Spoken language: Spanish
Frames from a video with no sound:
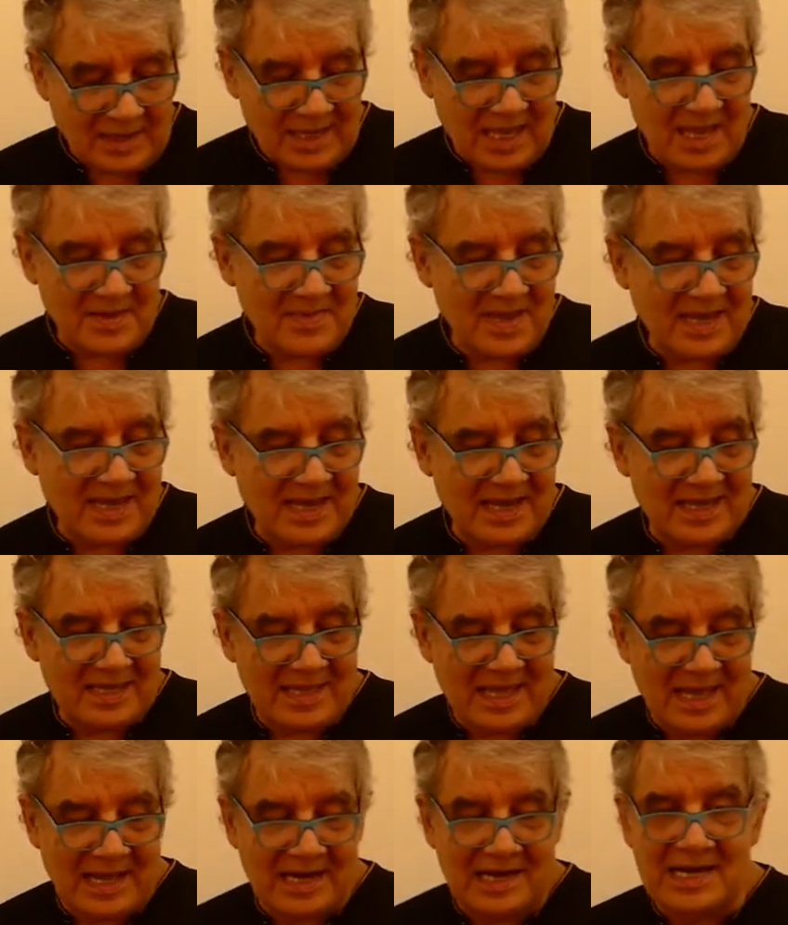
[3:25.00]
¿Qué me
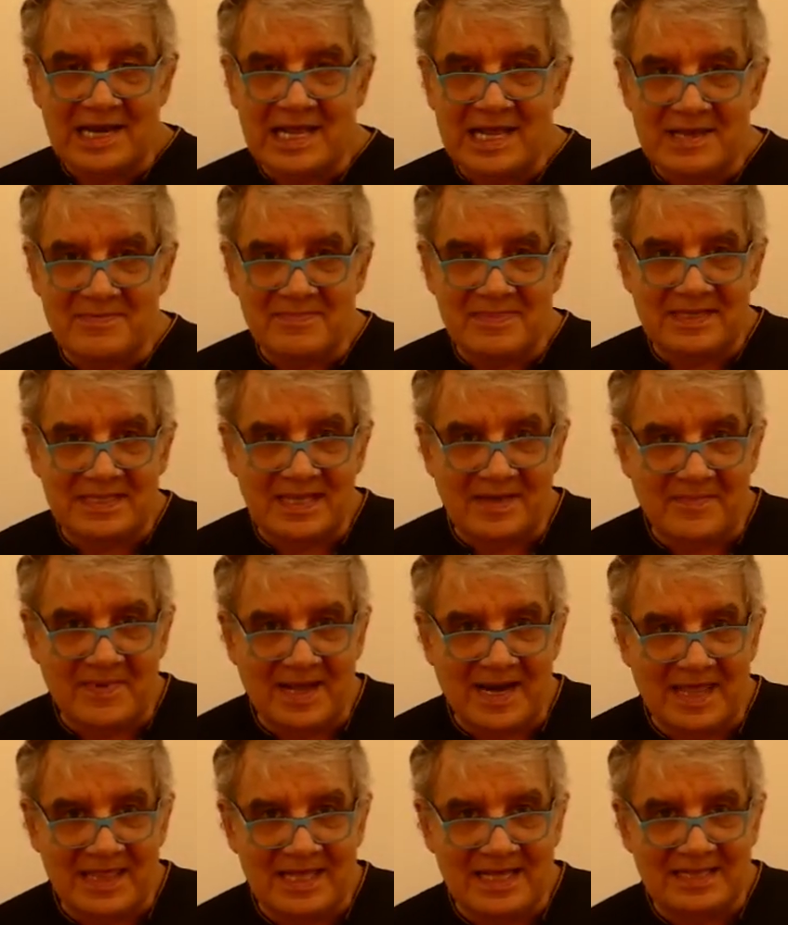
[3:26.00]
queda? El límite
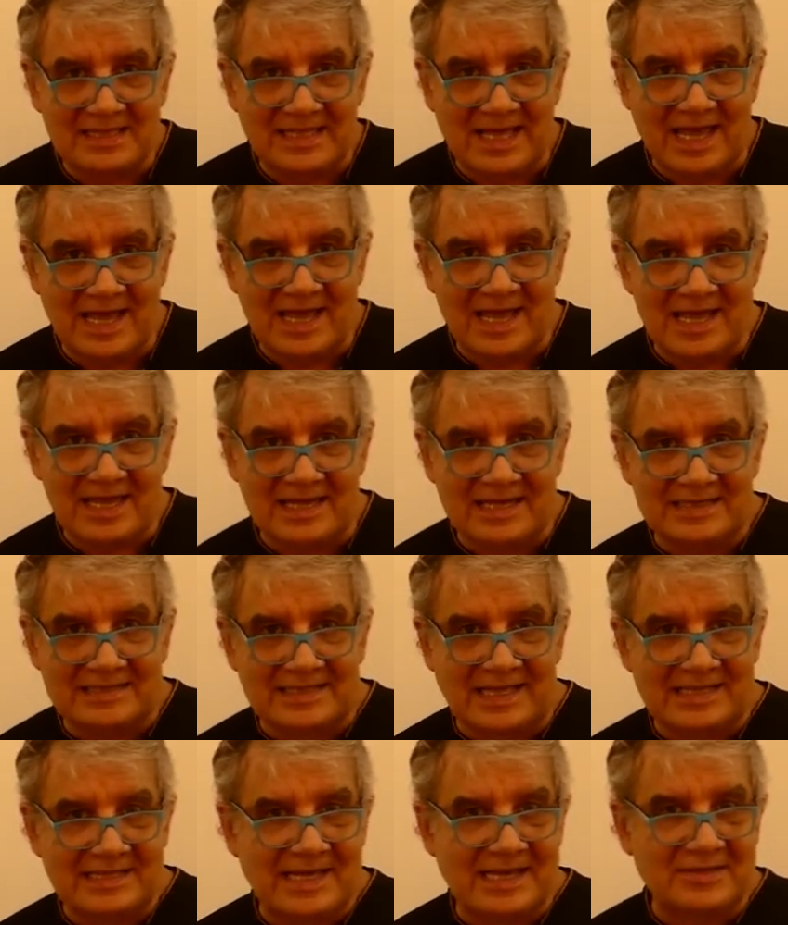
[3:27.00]
para delta x
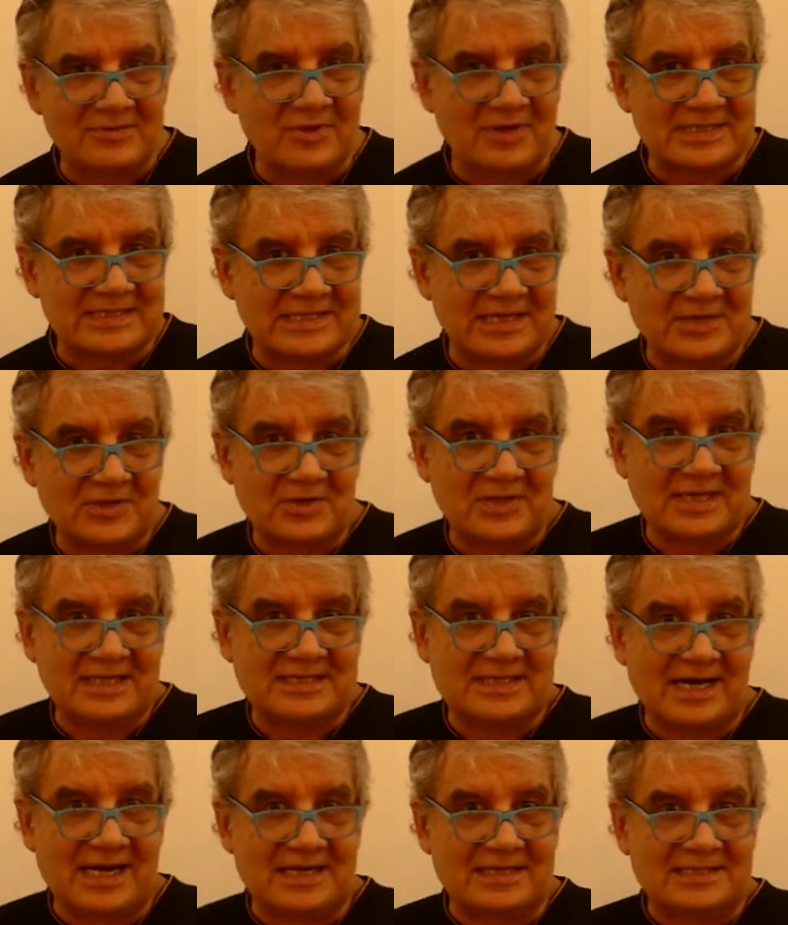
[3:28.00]
tendiendo a 0 de
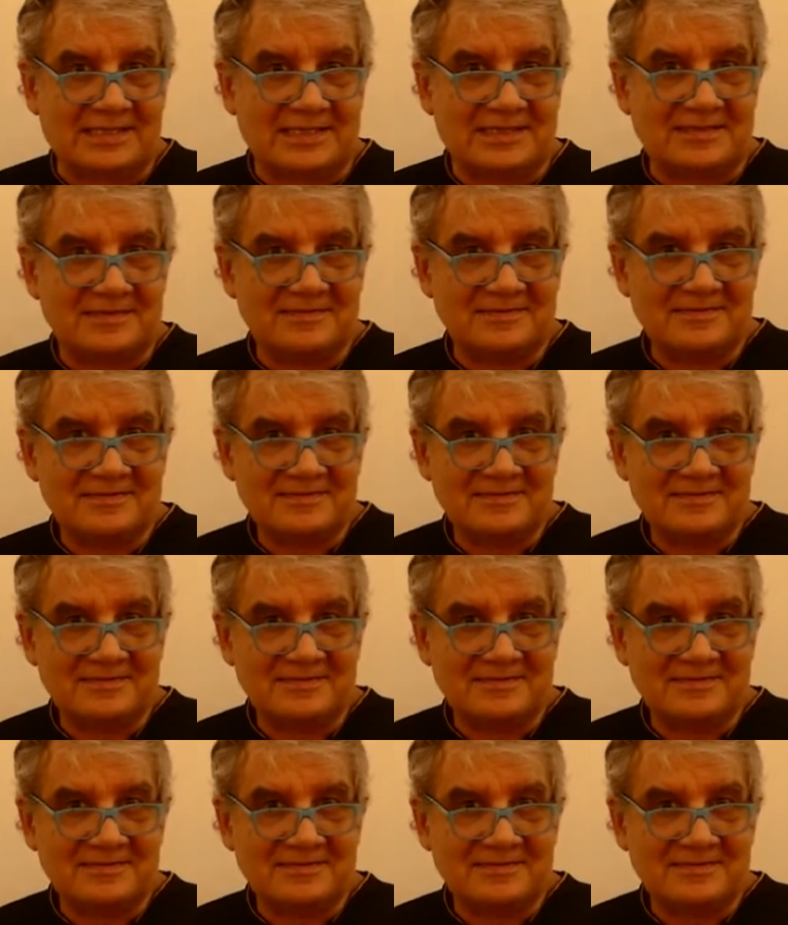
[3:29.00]
3,